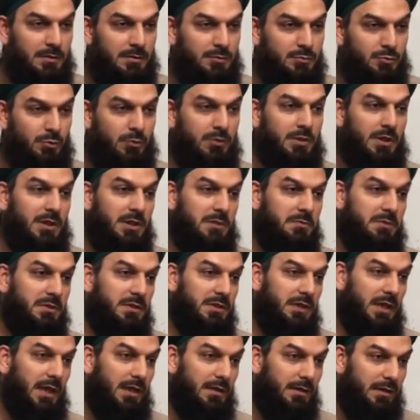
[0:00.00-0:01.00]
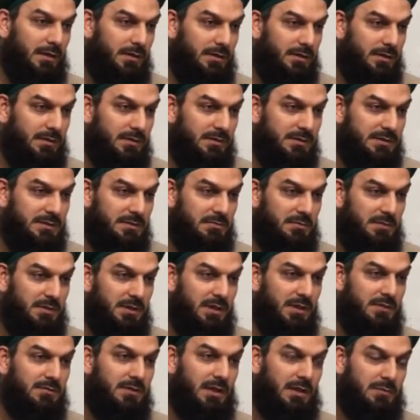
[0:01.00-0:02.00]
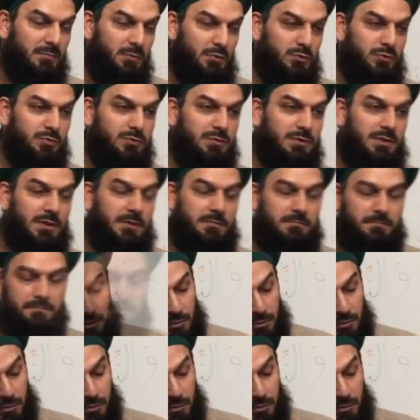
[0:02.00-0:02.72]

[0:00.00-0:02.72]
Çok kalabalık yerlere girdiğin zaman da niye takmıyorsun ki?